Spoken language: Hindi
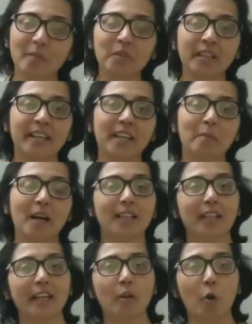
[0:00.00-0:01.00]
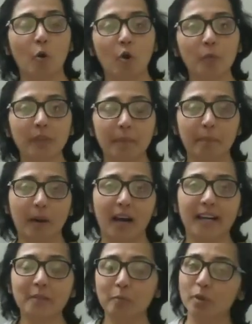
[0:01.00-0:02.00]
सम्स करने के बाद आई होप ये
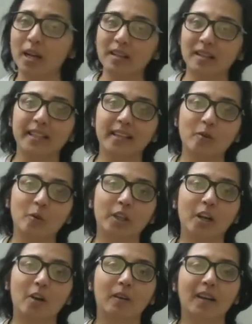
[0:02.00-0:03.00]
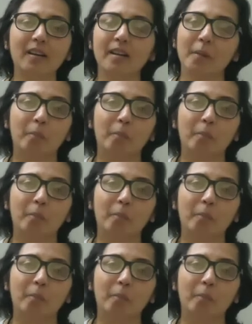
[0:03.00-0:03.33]
पार्ट पूरा क्लियर हो गया होगा